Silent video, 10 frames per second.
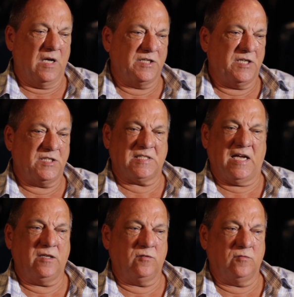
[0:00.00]
a gente
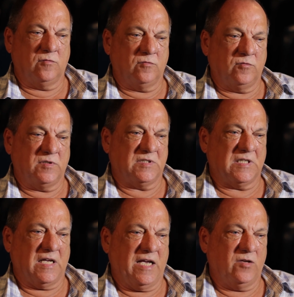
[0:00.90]
sair de um, de um
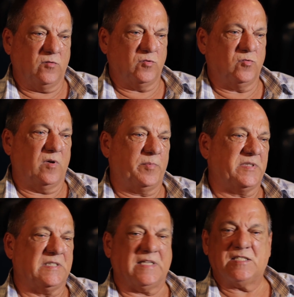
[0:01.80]
ensaio ou de uma
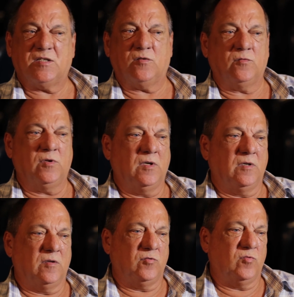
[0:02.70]
apresentação
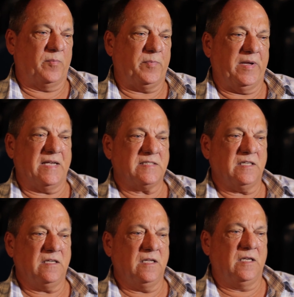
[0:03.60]
de uma
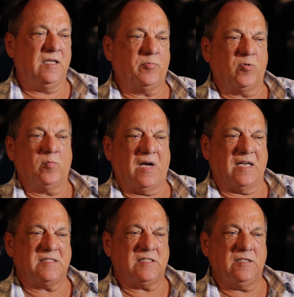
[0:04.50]
peça, ir para um
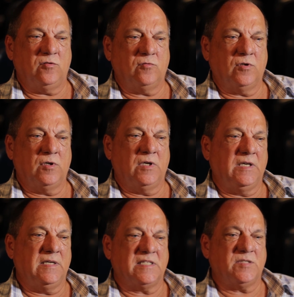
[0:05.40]
barzinho
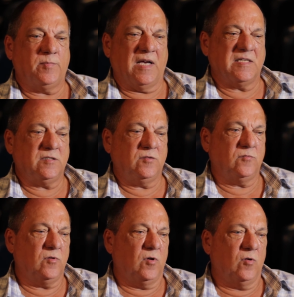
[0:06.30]
e nesse
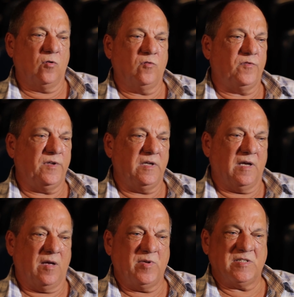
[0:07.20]
barzinho ouvi
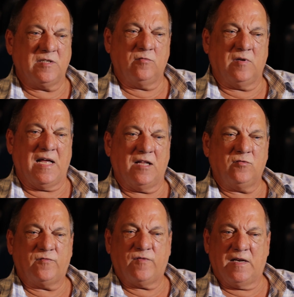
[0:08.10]
a mesa do
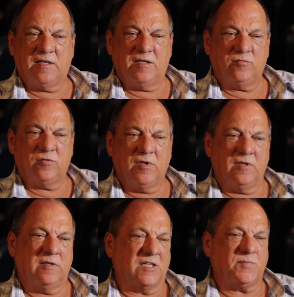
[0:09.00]
lado falando
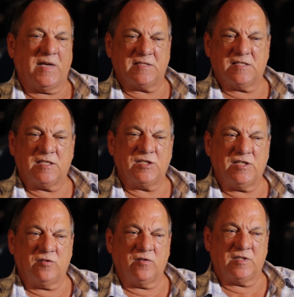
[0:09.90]
das peças que
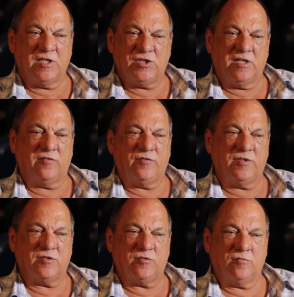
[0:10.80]
tinha, que tinha
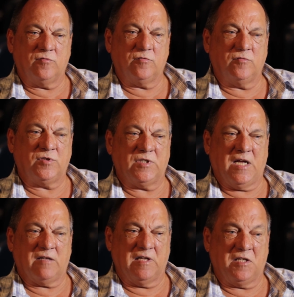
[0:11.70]
visto no, no,
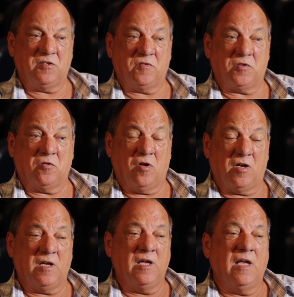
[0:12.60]
teatro daqui de Vitória,